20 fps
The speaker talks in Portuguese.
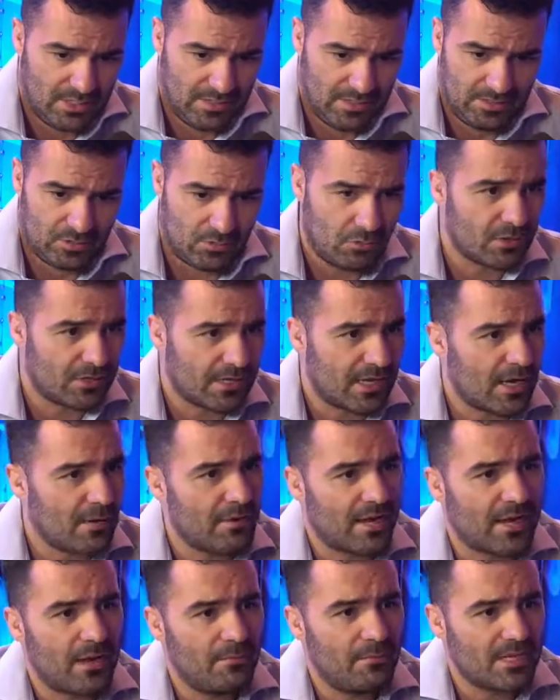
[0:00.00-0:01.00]
Se cortar na
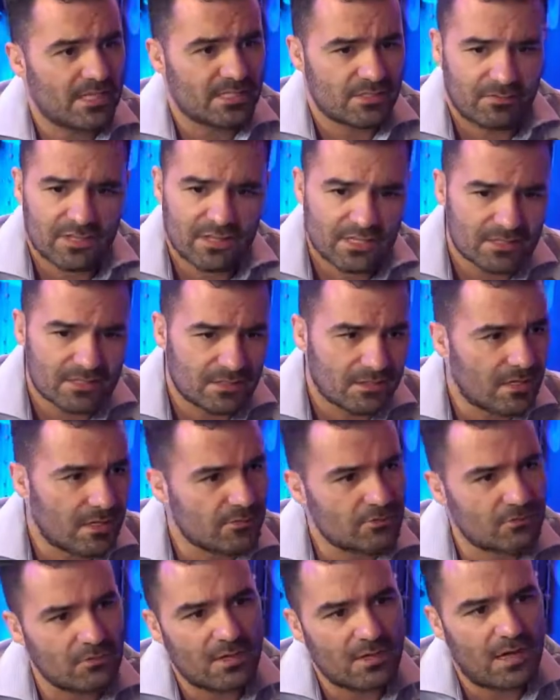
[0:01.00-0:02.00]
minha cabeça, vai nascer
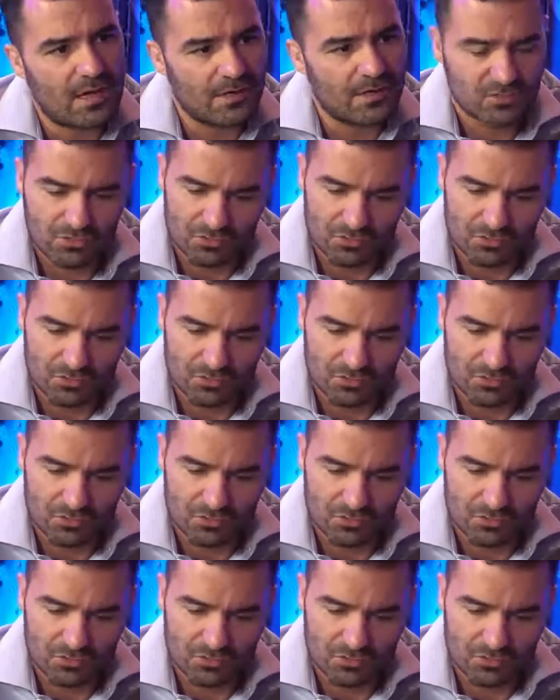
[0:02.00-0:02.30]
três no lugar. Isso eu